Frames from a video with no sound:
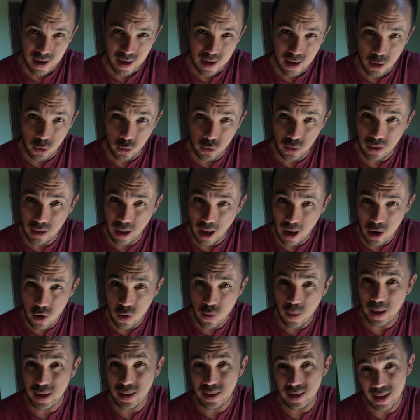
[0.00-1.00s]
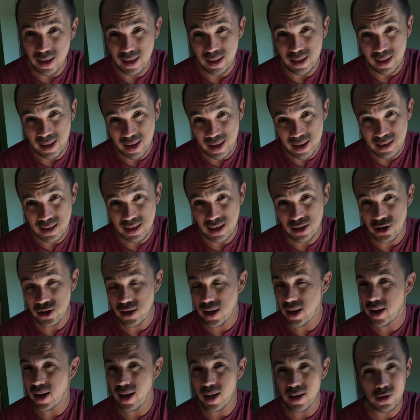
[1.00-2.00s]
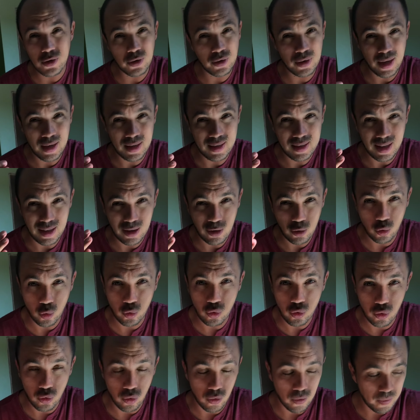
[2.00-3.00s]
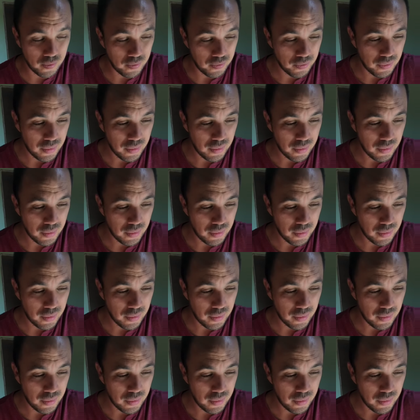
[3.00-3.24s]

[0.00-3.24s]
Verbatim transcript: eu tenho uma tendência de querer racionalizar tudo.